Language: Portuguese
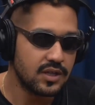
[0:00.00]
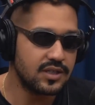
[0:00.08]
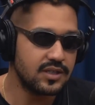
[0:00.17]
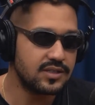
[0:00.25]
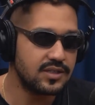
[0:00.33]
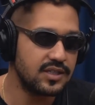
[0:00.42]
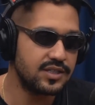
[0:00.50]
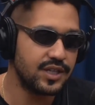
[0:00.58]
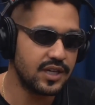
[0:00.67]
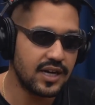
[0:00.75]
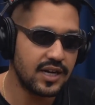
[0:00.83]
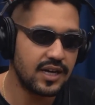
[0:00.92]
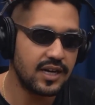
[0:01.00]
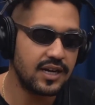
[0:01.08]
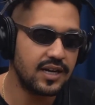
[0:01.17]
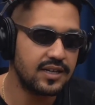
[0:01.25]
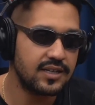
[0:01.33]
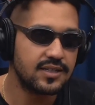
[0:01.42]
que
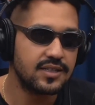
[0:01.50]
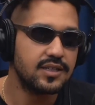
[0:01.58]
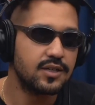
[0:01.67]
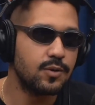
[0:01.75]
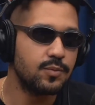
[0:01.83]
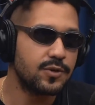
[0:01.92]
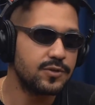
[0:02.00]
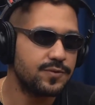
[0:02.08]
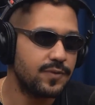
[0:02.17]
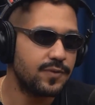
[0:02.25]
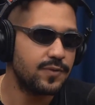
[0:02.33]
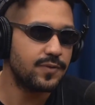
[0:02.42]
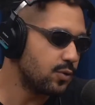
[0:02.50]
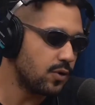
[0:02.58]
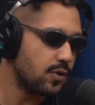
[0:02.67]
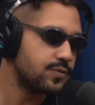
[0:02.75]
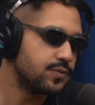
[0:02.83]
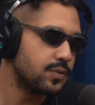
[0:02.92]
seja como que eu te falo,
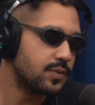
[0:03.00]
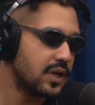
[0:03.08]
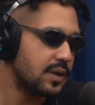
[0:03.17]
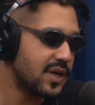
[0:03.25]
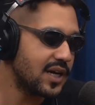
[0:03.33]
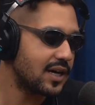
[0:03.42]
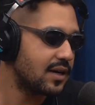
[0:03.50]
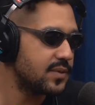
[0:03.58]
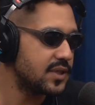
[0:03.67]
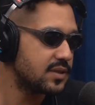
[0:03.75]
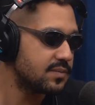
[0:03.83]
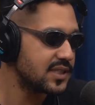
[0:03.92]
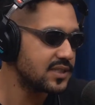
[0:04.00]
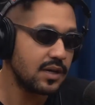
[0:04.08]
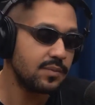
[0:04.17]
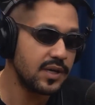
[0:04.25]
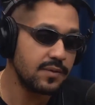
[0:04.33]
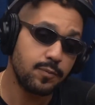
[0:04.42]
novo na minha cabeça, mas
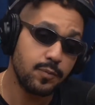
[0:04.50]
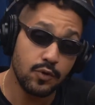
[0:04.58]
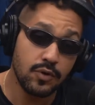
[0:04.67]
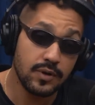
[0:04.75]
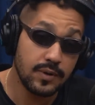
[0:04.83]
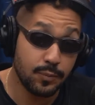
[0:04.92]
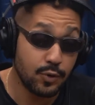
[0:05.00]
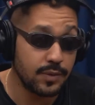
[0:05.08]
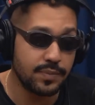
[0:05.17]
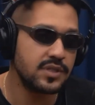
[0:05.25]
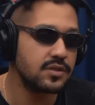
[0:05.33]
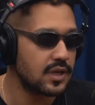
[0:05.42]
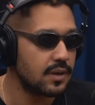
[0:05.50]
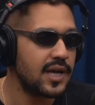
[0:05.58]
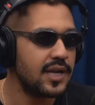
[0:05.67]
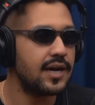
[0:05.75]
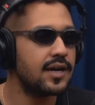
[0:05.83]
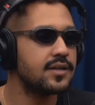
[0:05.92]
também por, porque eu preciso
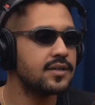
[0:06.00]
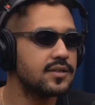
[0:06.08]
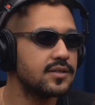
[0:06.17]
trabalhar.